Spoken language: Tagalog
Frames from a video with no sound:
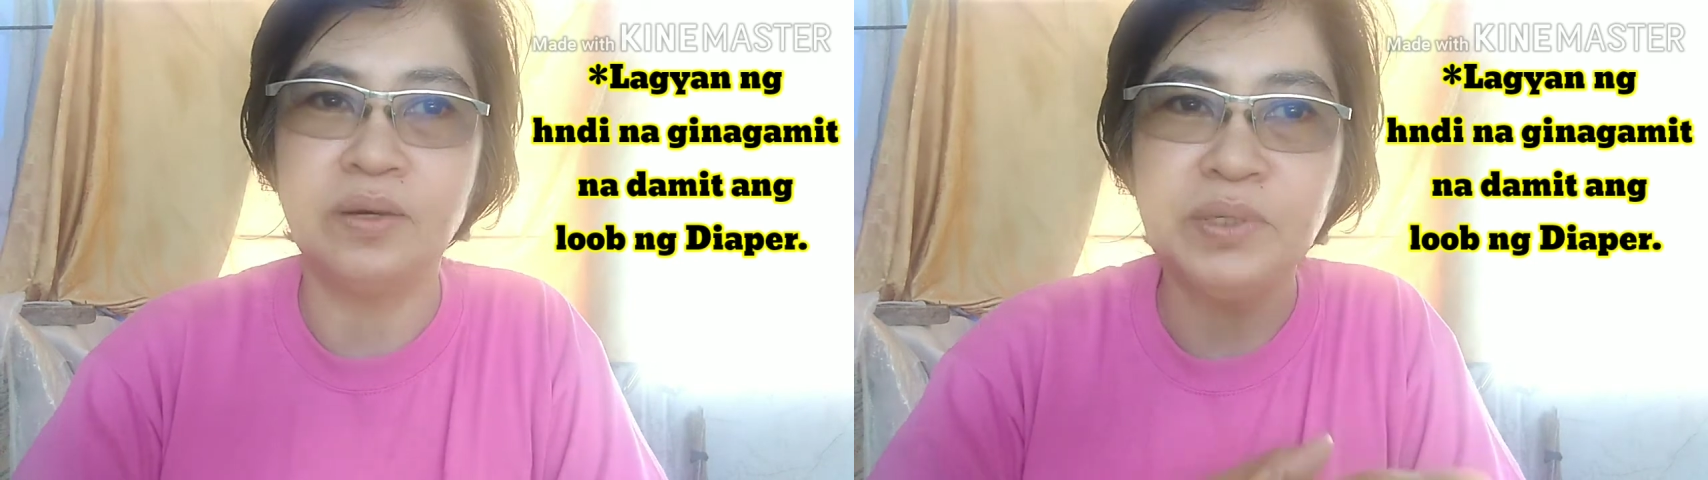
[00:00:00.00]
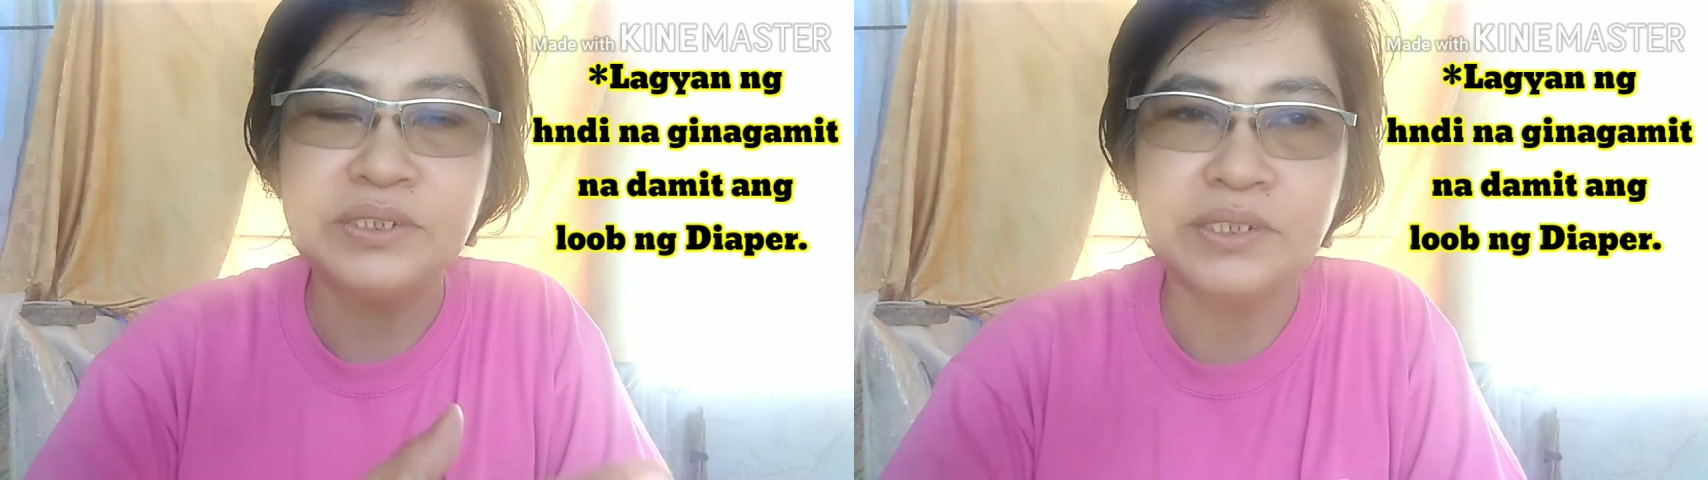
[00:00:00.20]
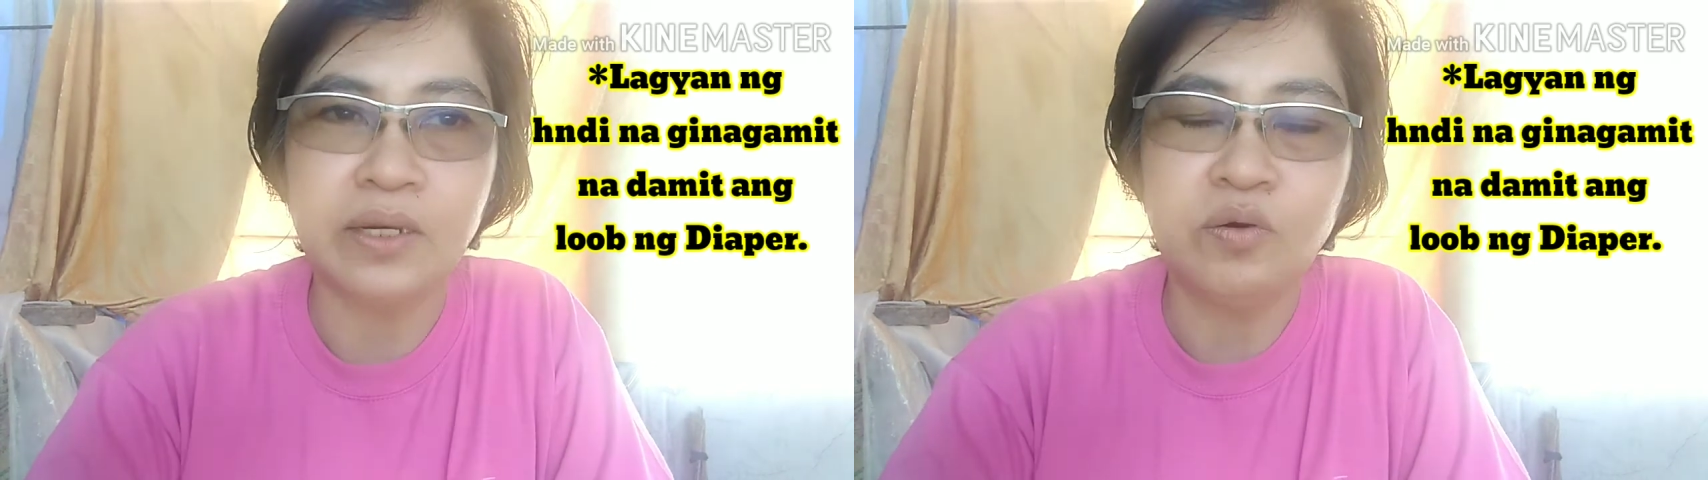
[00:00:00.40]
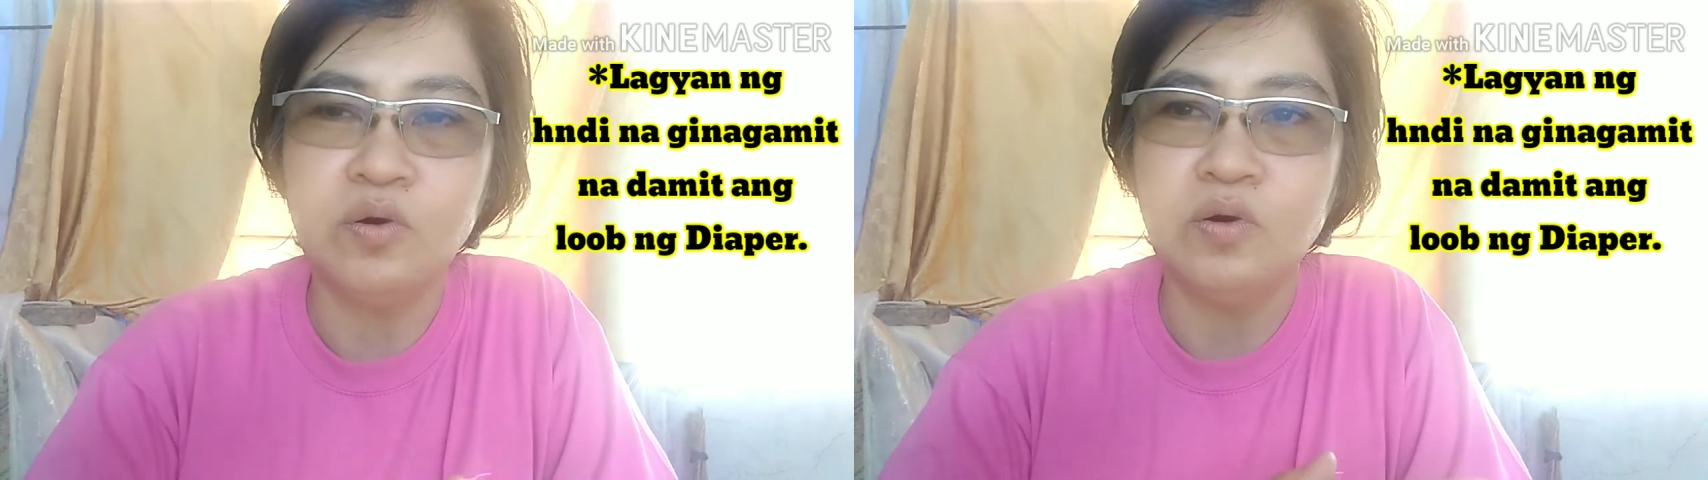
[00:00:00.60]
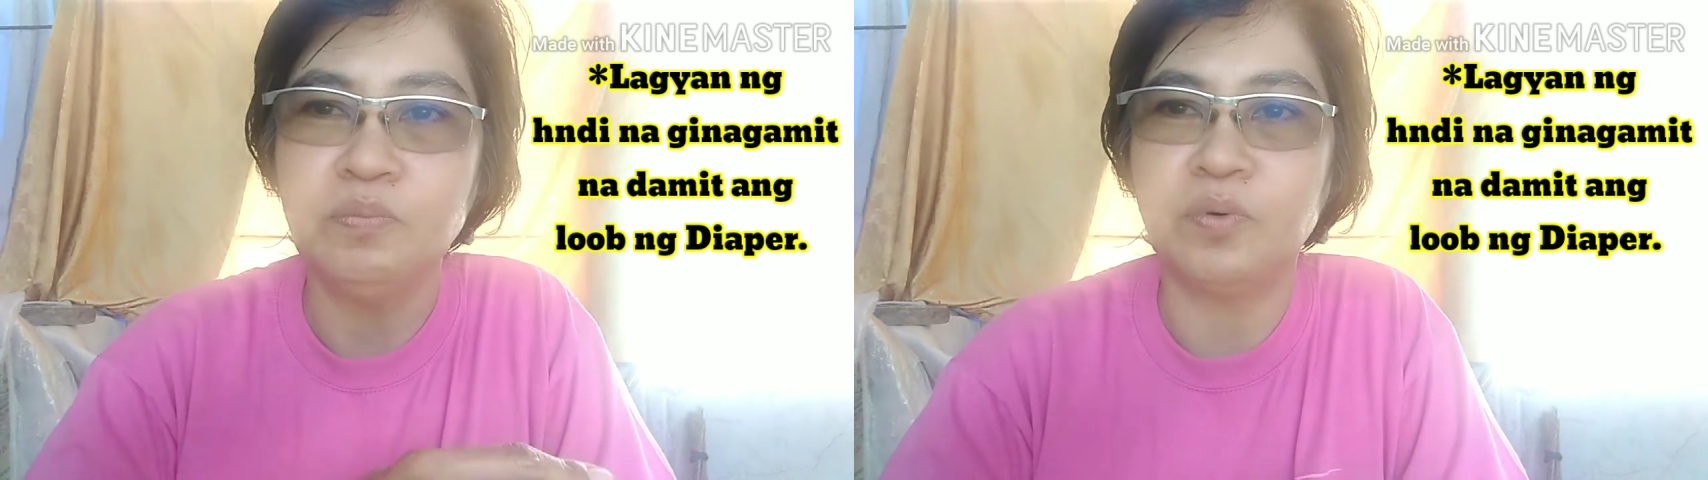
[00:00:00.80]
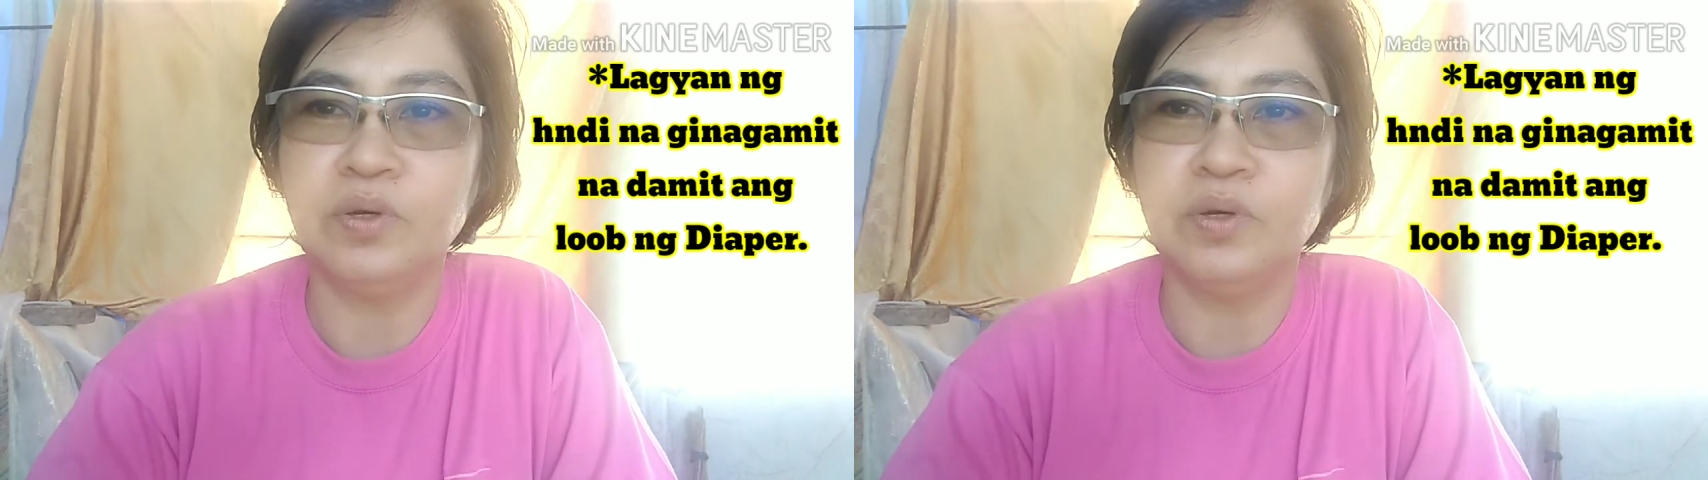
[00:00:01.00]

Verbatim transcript: damit sa loob.